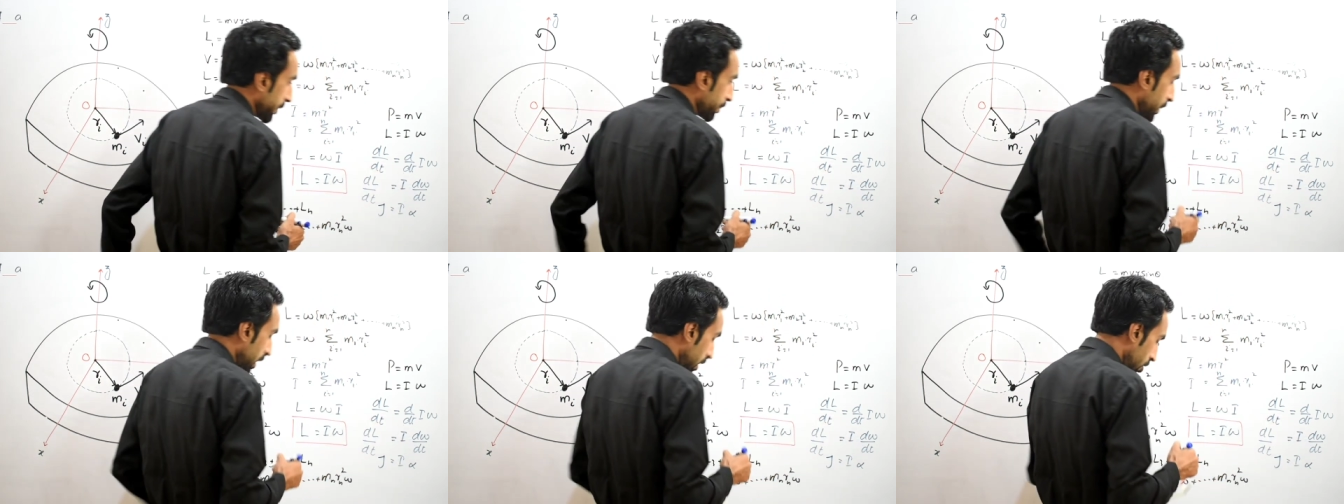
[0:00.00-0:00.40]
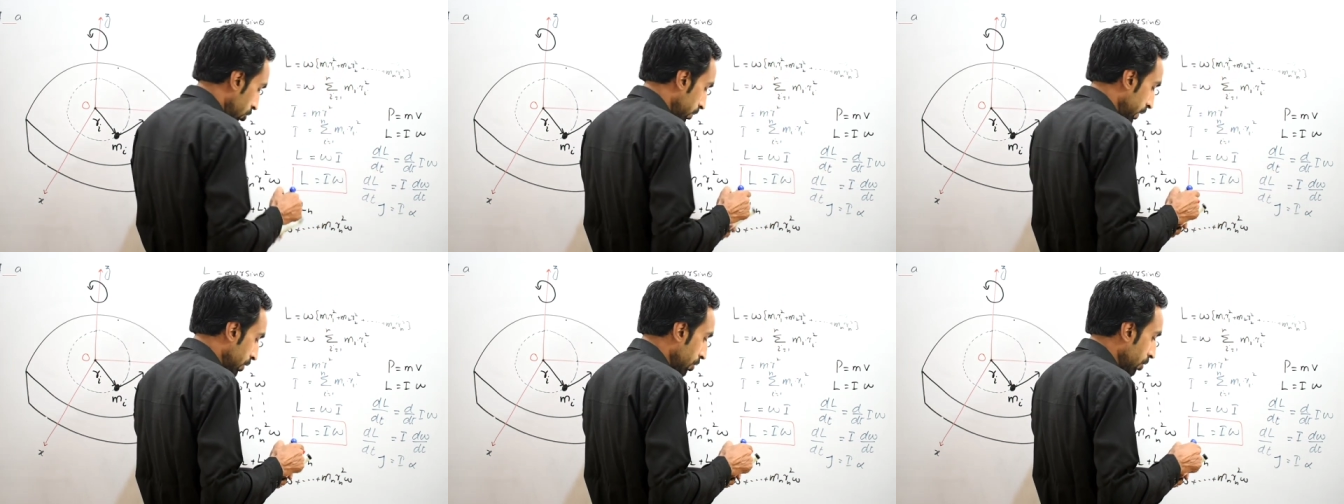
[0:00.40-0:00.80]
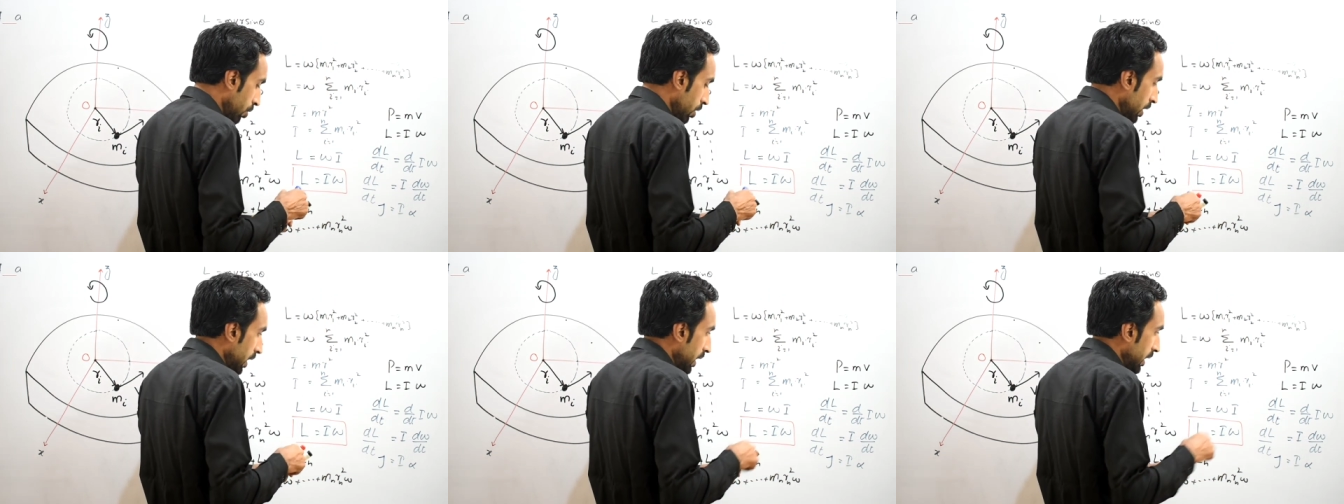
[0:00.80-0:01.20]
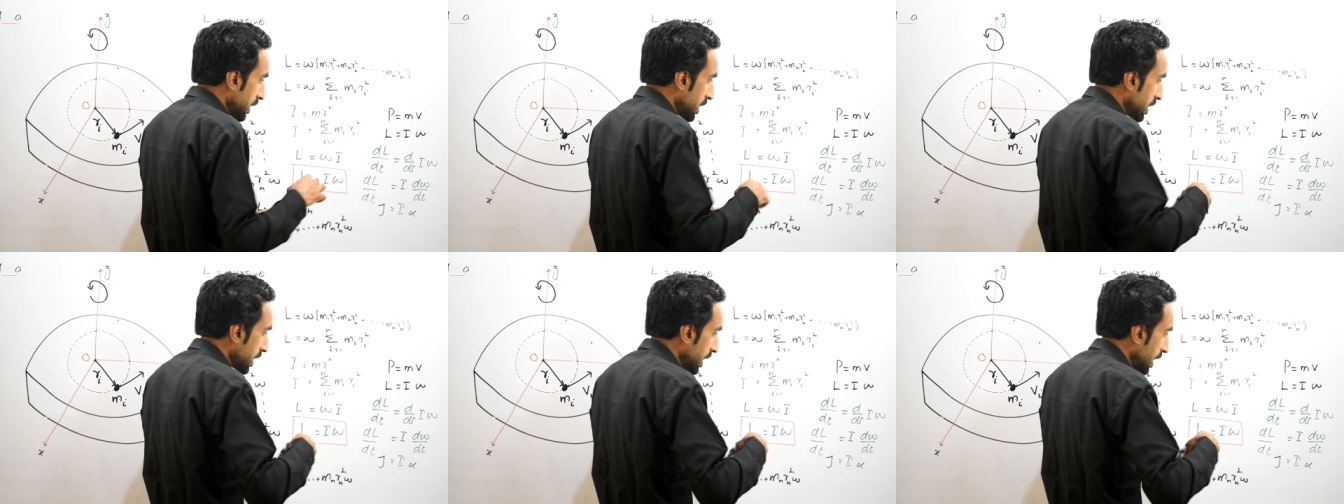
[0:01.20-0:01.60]
के तो बच्चों
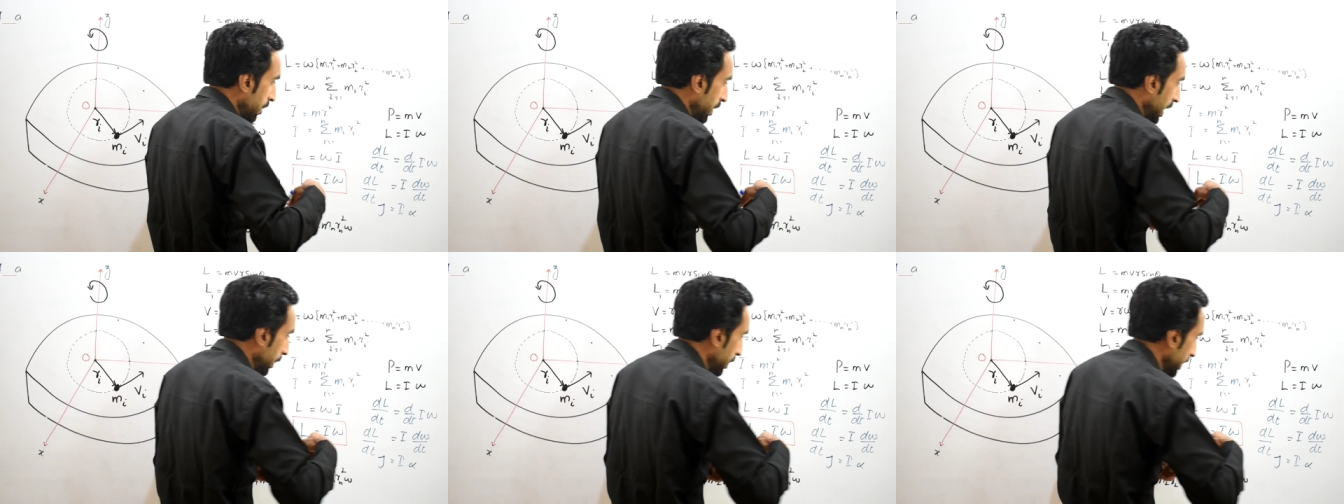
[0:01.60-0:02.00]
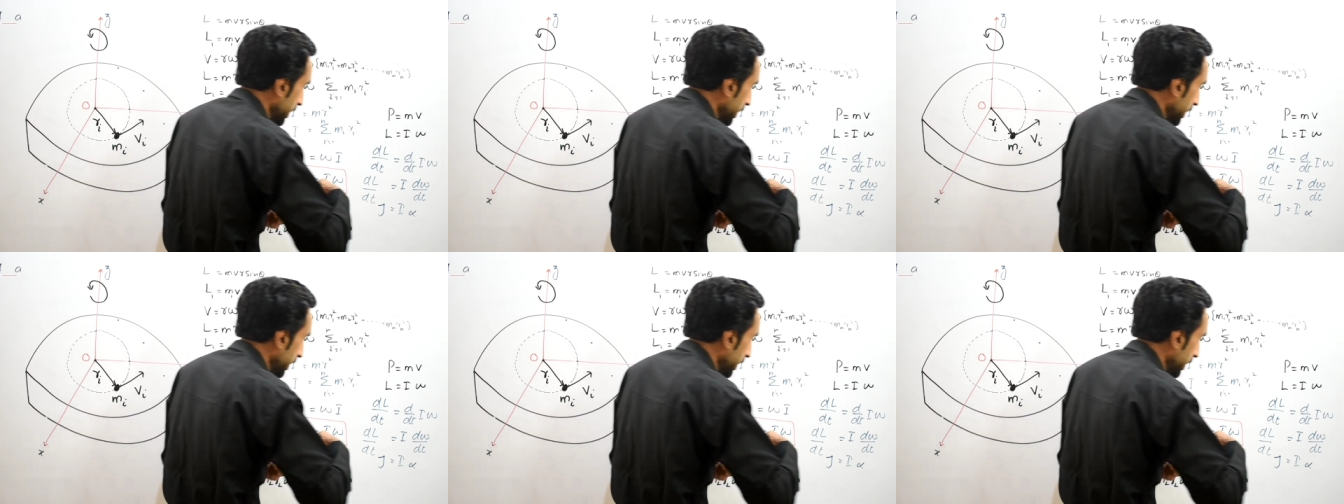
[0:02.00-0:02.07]
ये हमारे